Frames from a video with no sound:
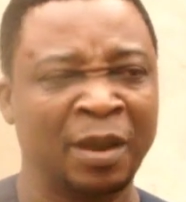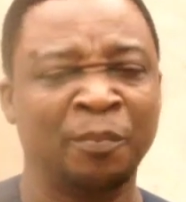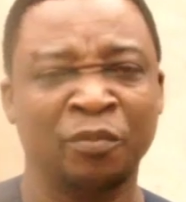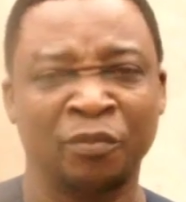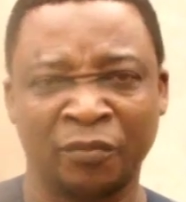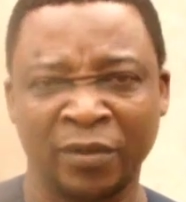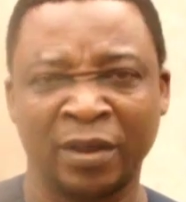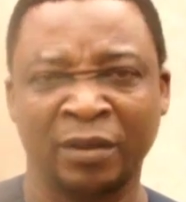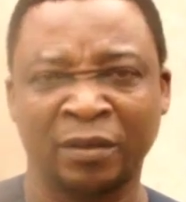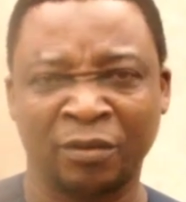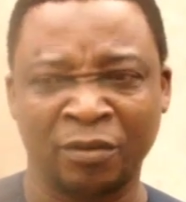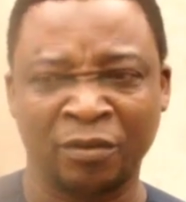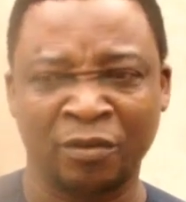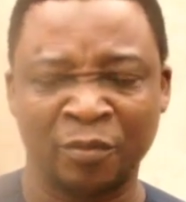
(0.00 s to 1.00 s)
a prouvé
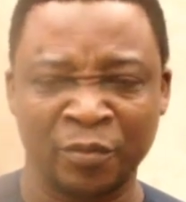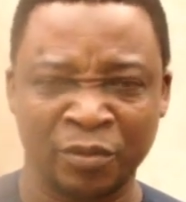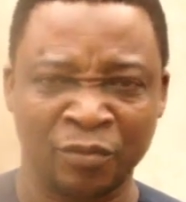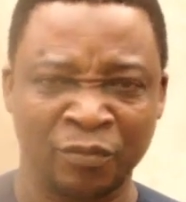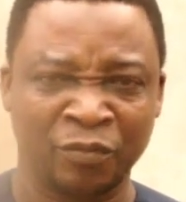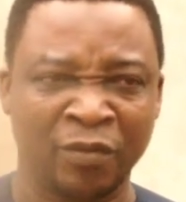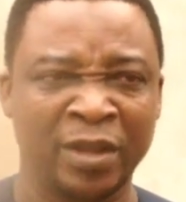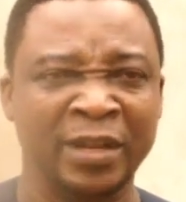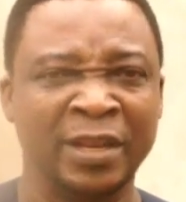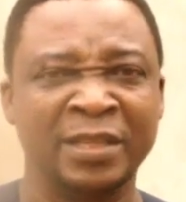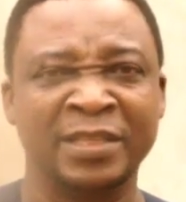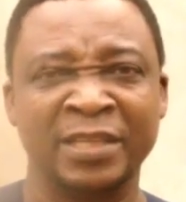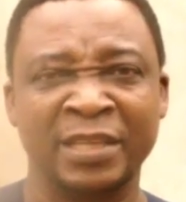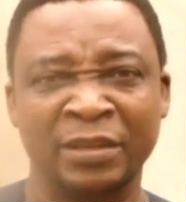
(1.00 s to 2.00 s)
encore combien de fois il
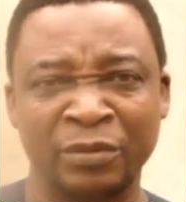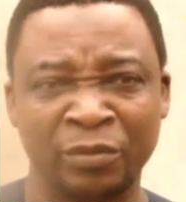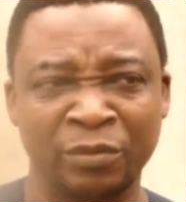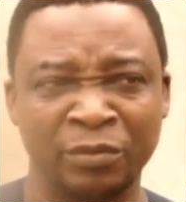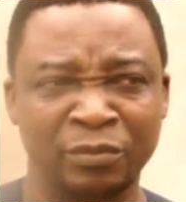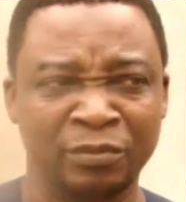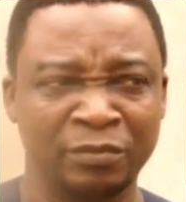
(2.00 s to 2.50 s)
est sérieux.